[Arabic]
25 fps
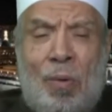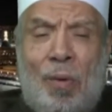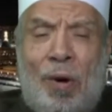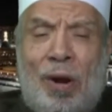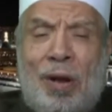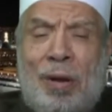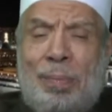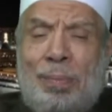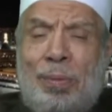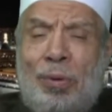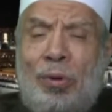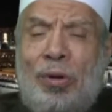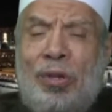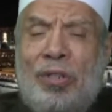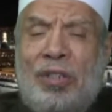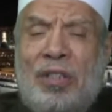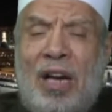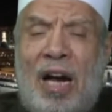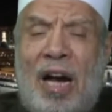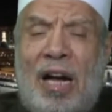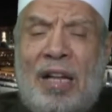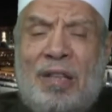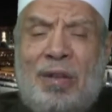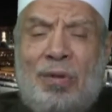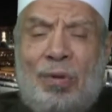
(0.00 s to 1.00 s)

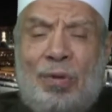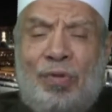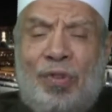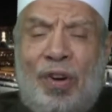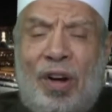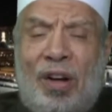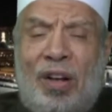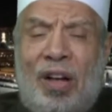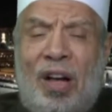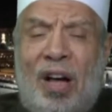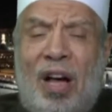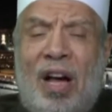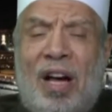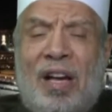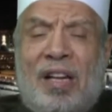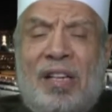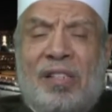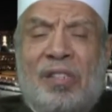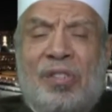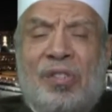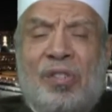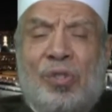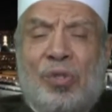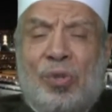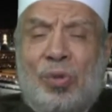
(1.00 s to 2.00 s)
والبعد عن رفقاء
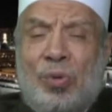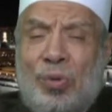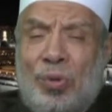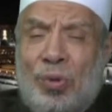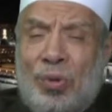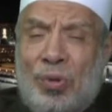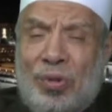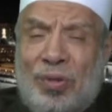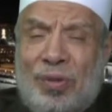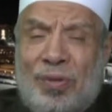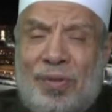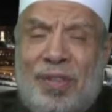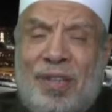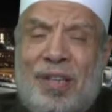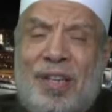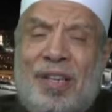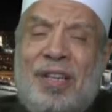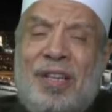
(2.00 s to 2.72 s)
السوء